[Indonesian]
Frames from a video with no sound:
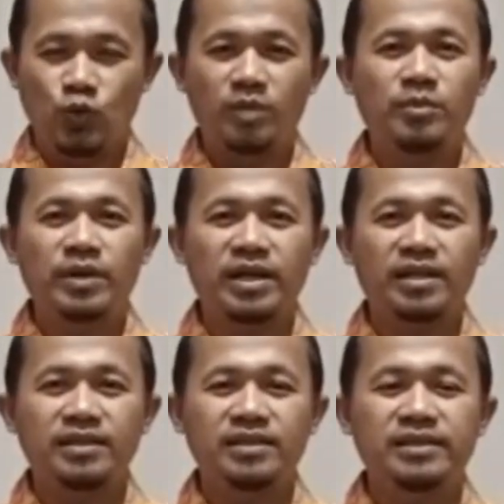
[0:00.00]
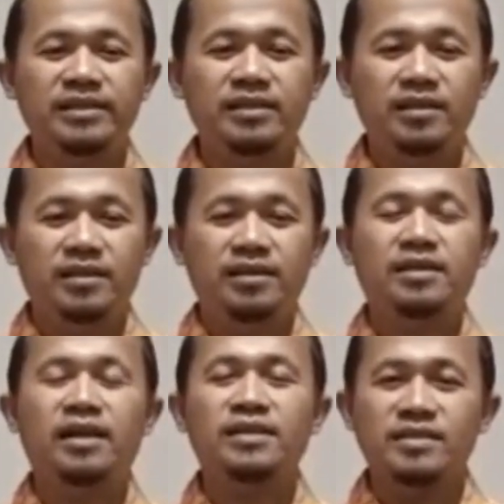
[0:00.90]
Tuhan memberkati
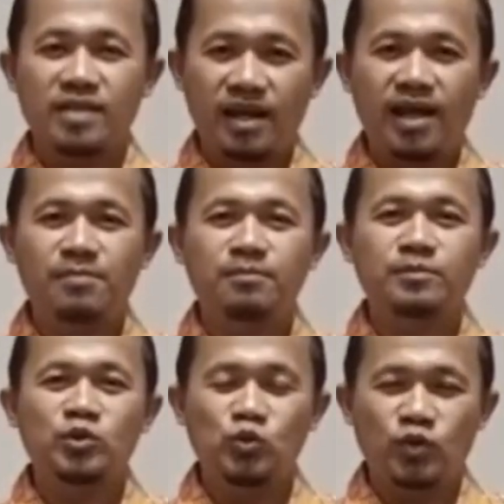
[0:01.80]
dan salam